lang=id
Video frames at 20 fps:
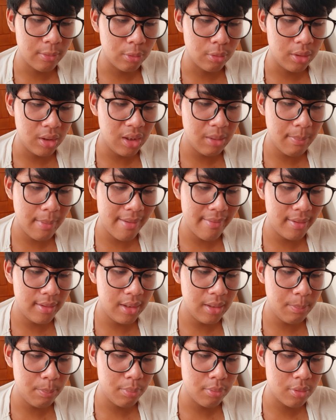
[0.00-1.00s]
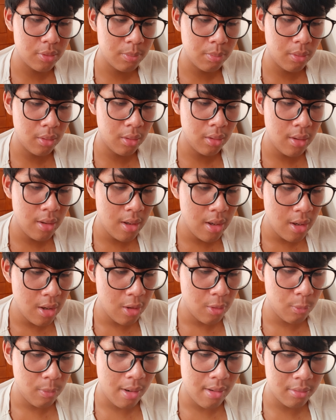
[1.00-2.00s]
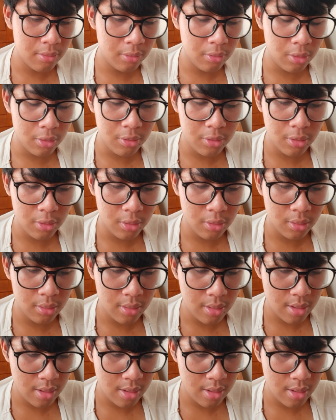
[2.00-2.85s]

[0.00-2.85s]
Tuti Marini Puspo Wardojo.